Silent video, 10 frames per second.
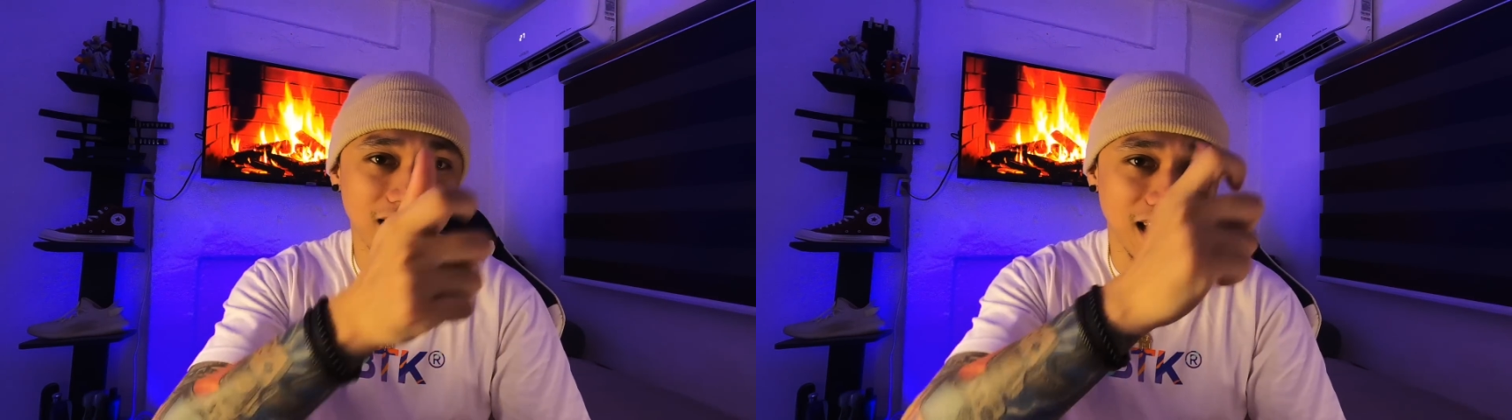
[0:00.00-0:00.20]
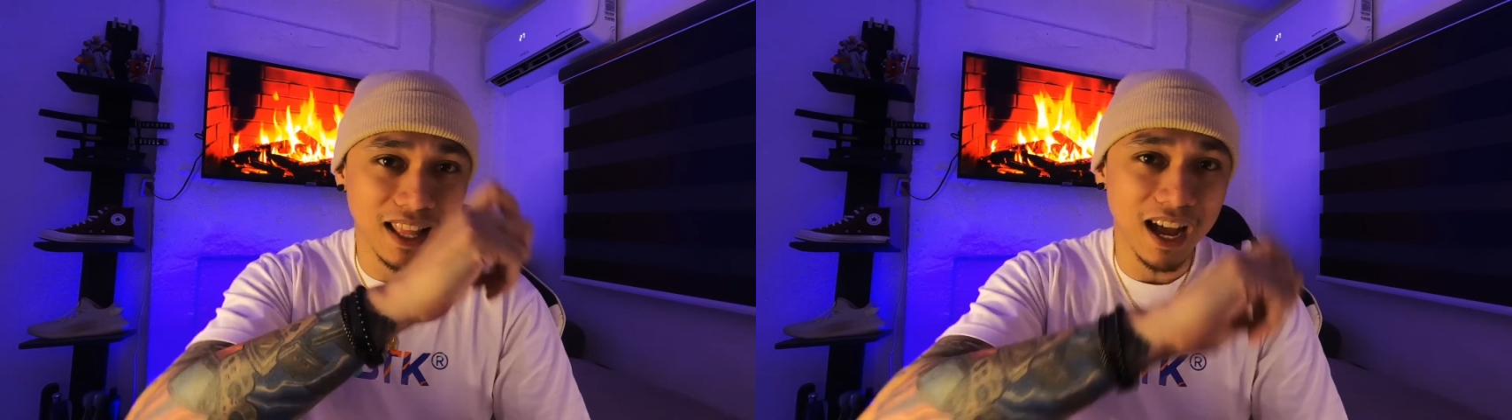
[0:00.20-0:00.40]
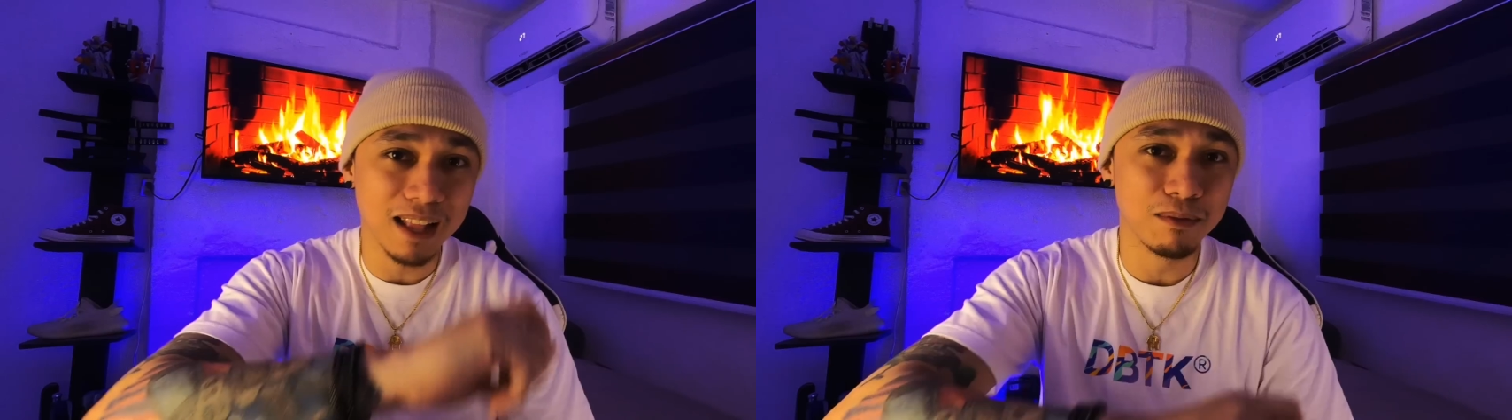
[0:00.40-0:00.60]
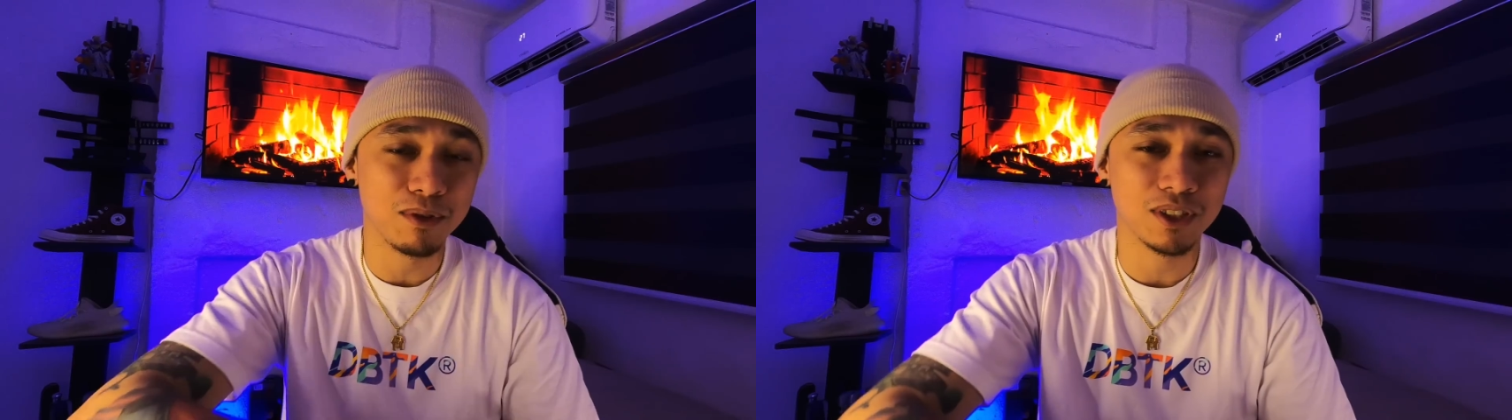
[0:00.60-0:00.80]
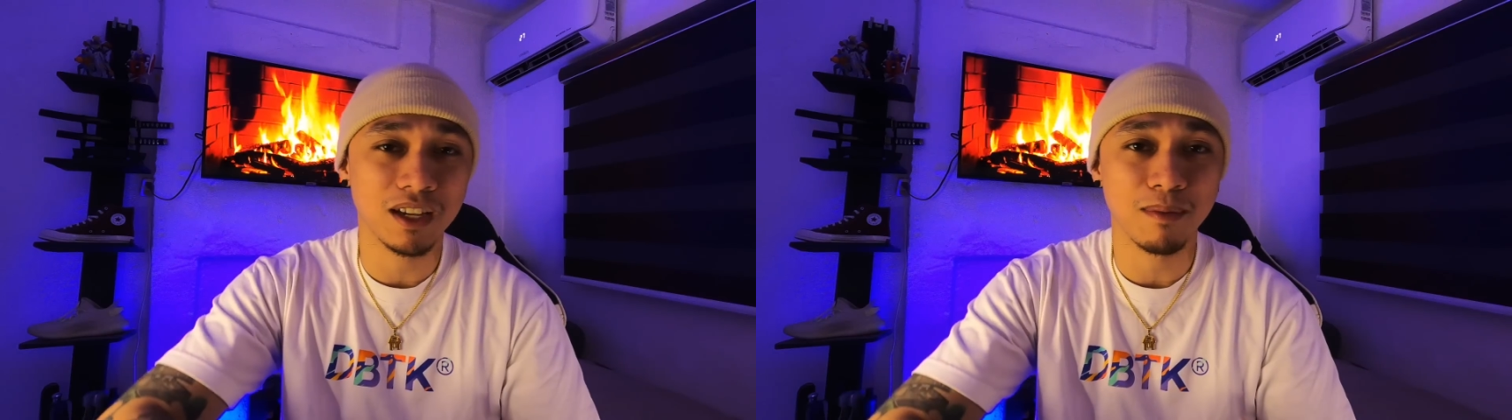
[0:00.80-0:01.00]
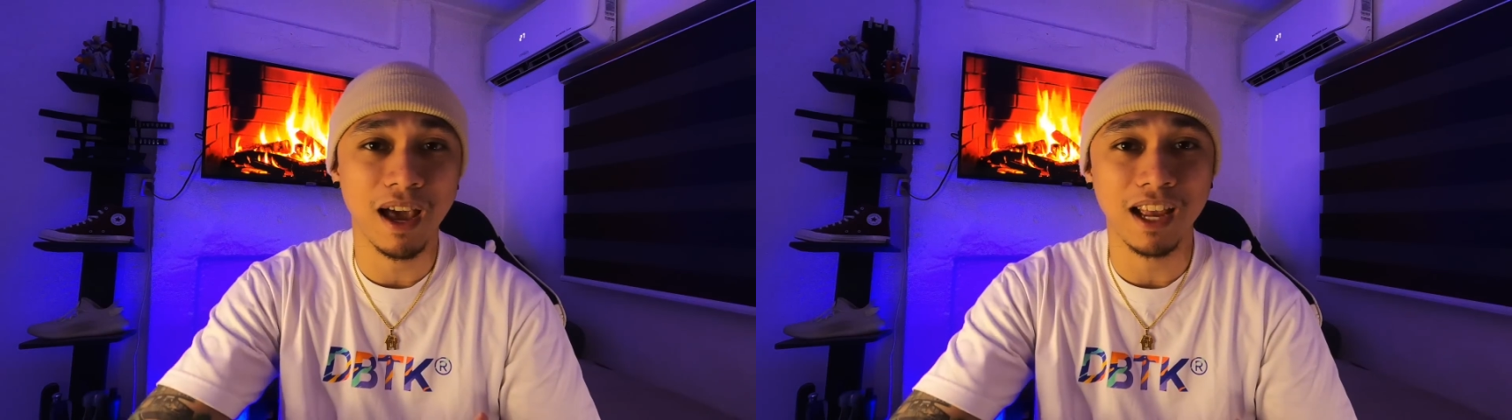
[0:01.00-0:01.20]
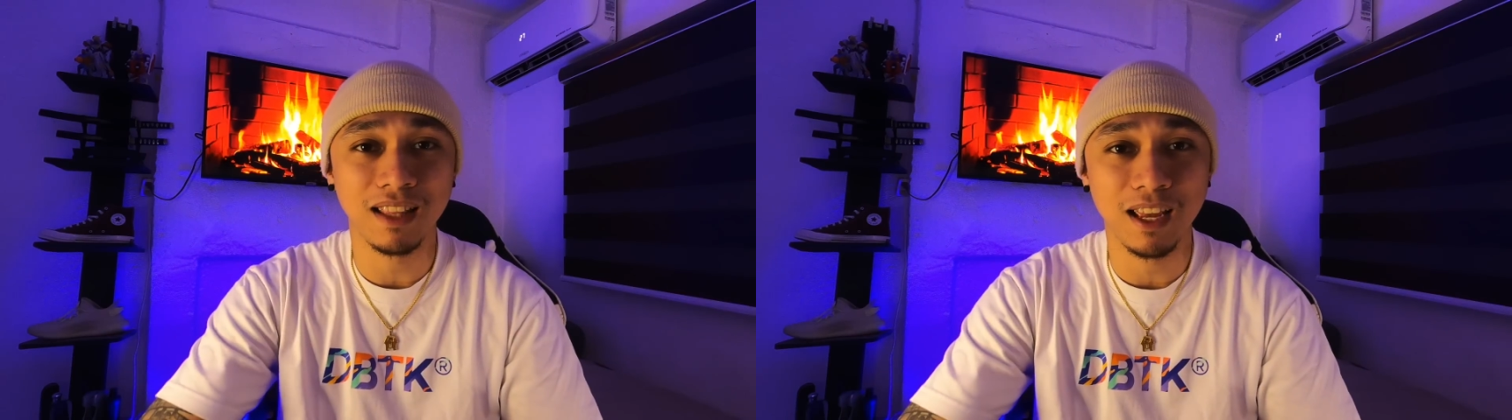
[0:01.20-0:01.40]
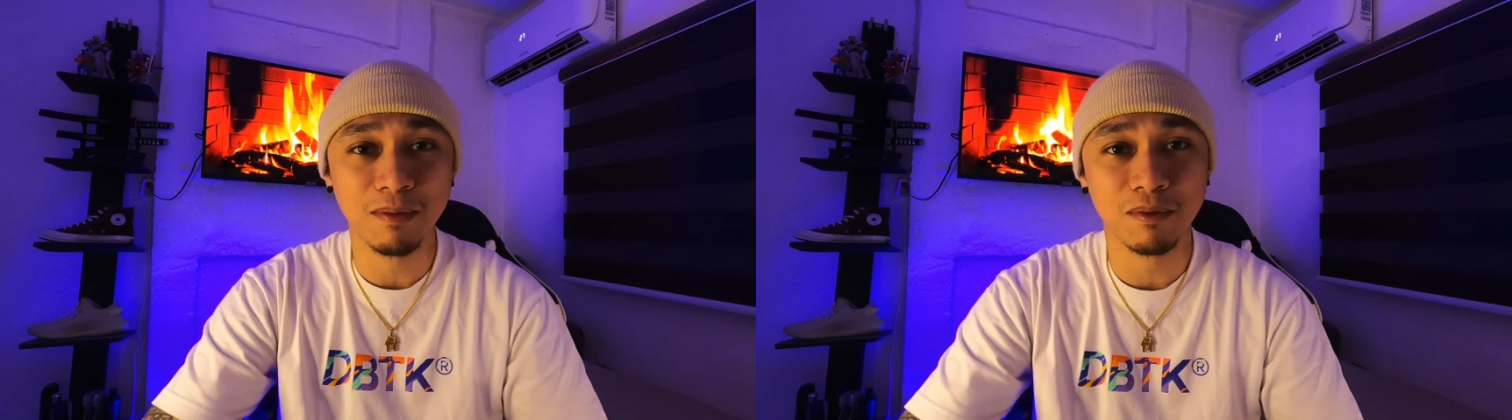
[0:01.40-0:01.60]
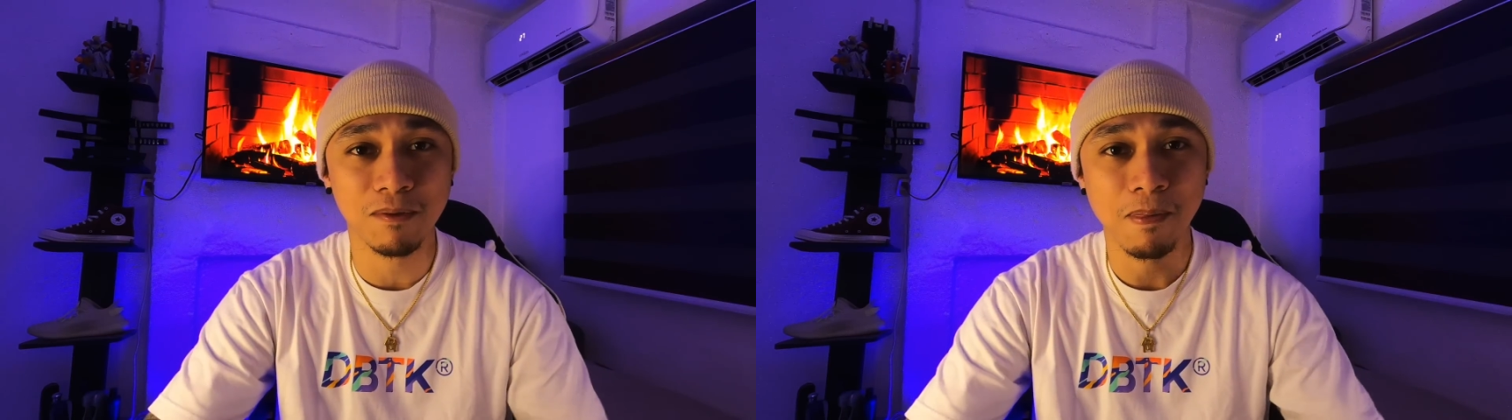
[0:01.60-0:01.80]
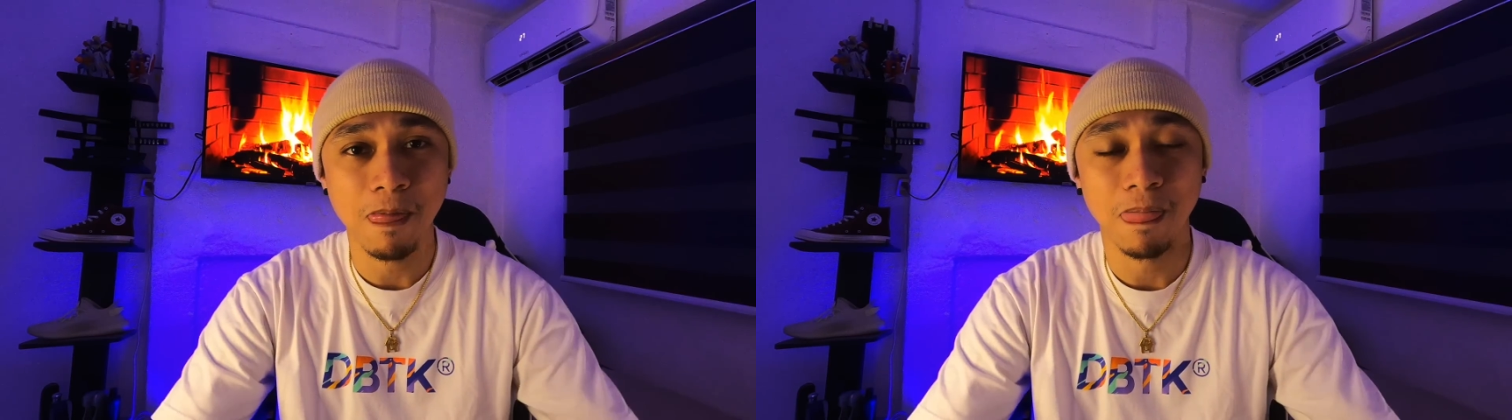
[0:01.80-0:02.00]
dadaan mo yung sa my day mo.
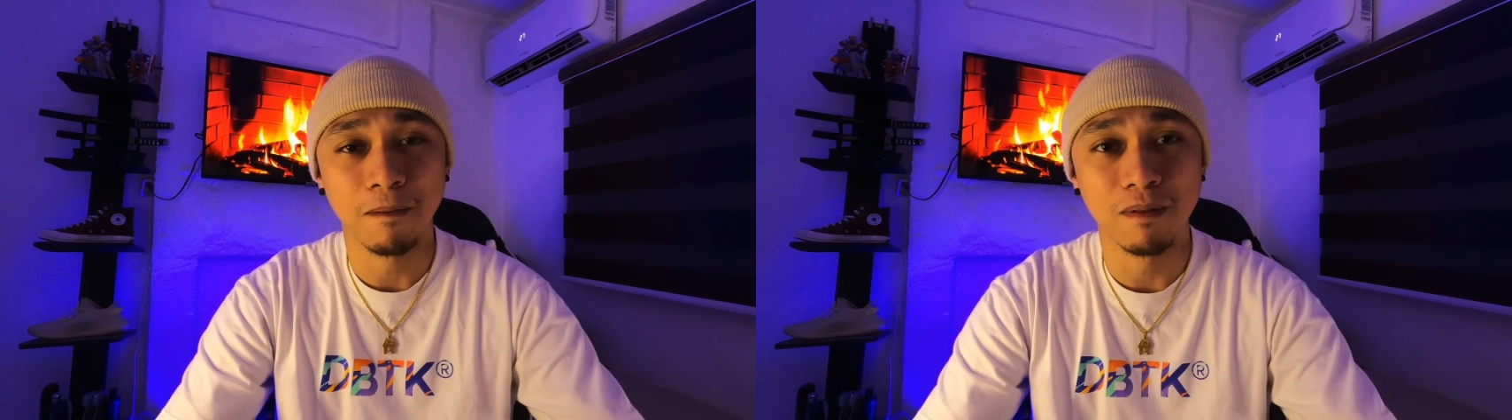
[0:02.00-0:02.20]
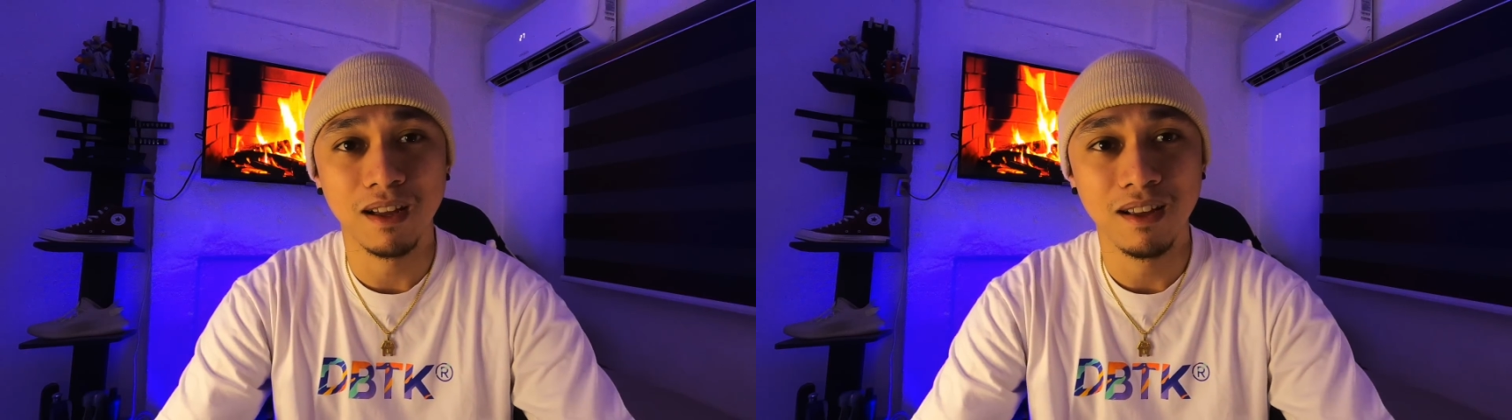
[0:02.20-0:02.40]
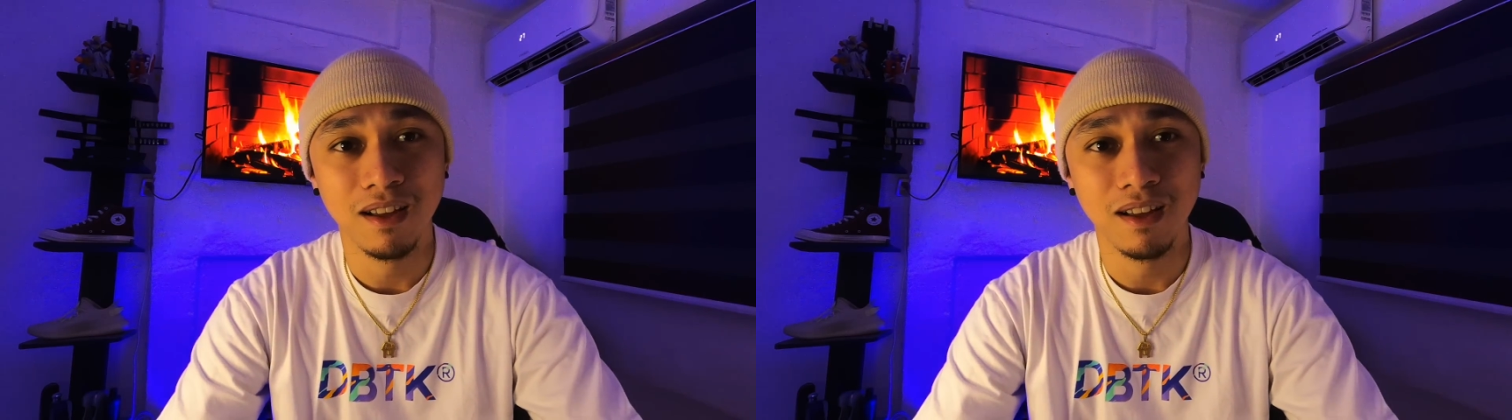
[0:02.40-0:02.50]
Di ba?